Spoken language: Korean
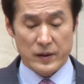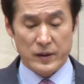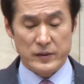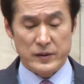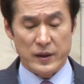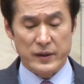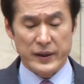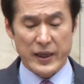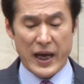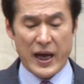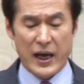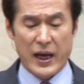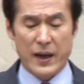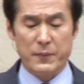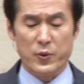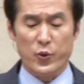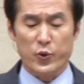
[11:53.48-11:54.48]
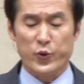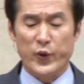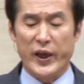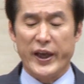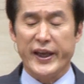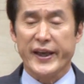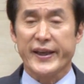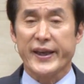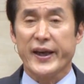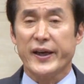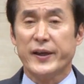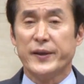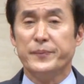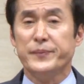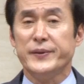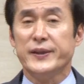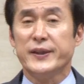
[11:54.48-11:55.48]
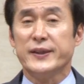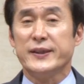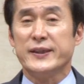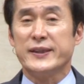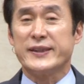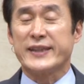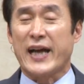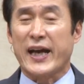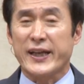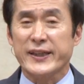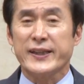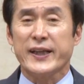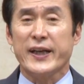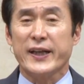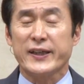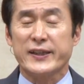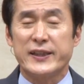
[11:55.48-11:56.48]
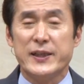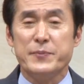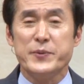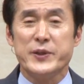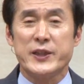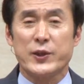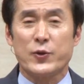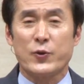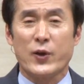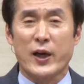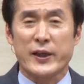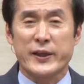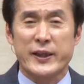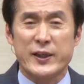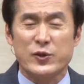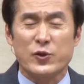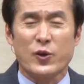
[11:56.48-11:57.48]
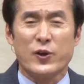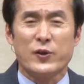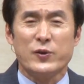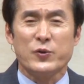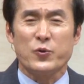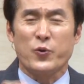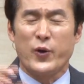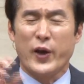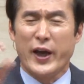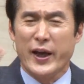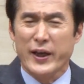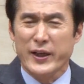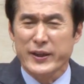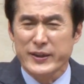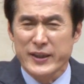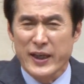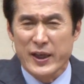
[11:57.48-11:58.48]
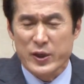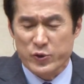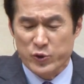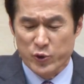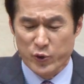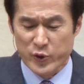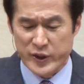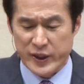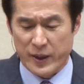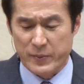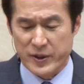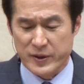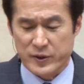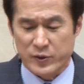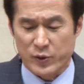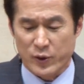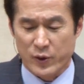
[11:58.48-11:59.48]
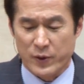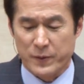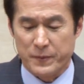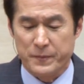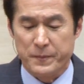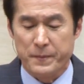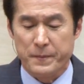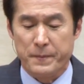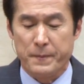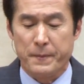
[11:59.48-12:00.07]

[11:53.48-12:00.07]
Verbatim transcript: 그들은 아무 회개 없는 자기들의 금식과 기도는 굉장히 중시하면서도